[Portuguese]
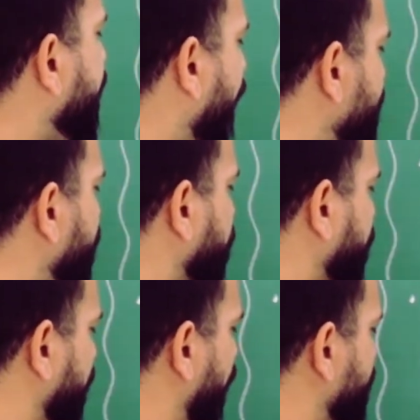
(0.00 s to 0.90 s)

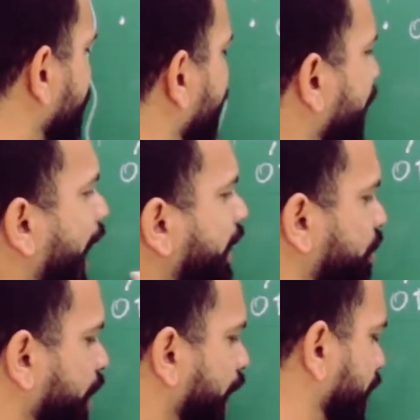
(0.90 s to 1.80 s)
Termodinâmica é
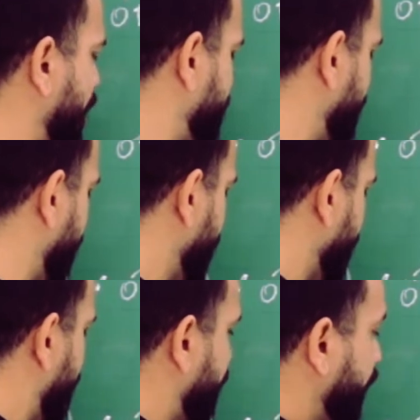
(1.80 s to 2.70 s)
clássico na academia,
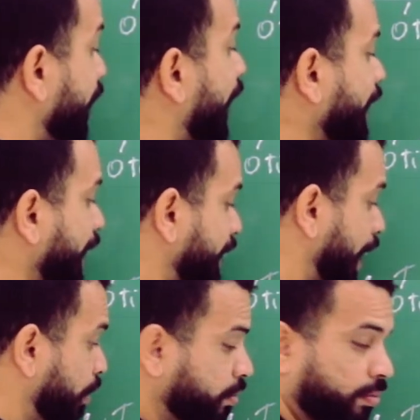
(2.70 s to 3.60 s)

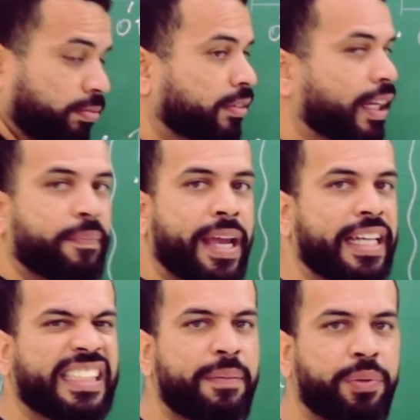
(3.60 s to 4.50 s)
dilatação, também
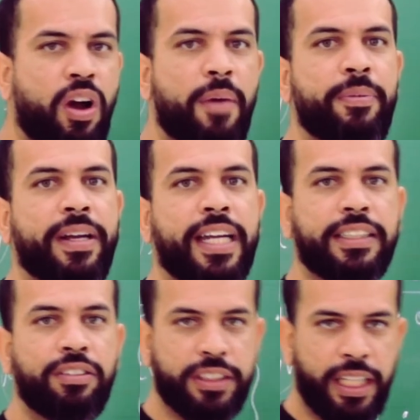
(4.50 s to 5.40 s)
ele sempre cobra uma
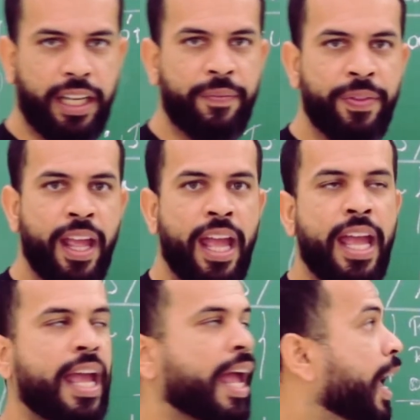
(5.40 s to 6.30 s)
questãozinha.
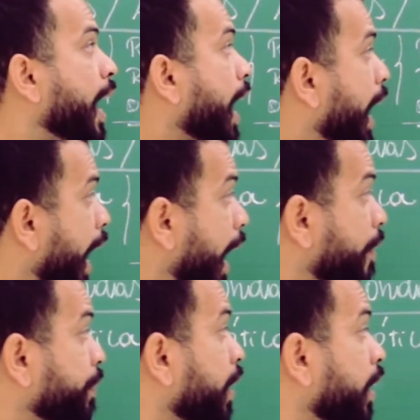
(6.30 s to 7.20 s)

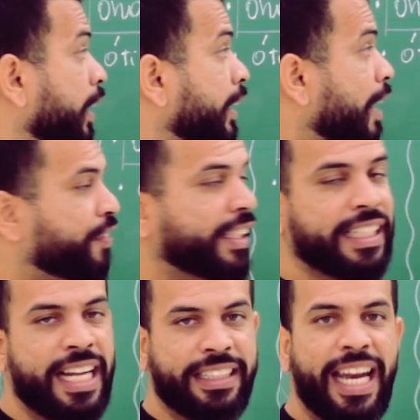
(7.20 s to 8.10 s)
É, na
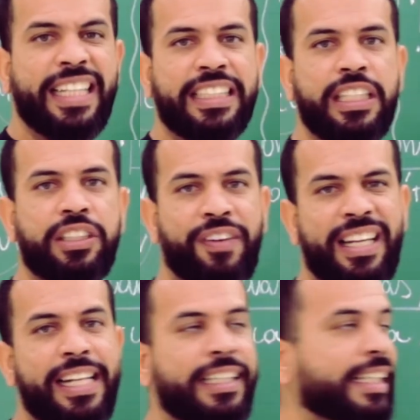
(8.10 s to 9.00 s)
física 3, que a gente
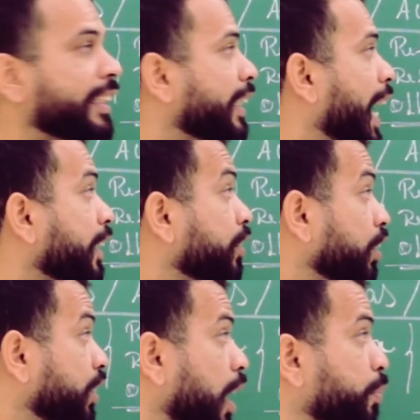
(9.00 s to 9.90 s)
fala na eletricidade,
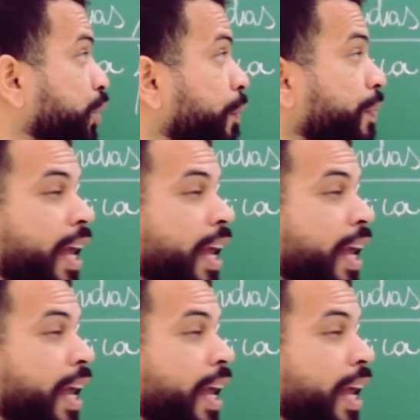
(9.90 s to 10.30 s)
nós temos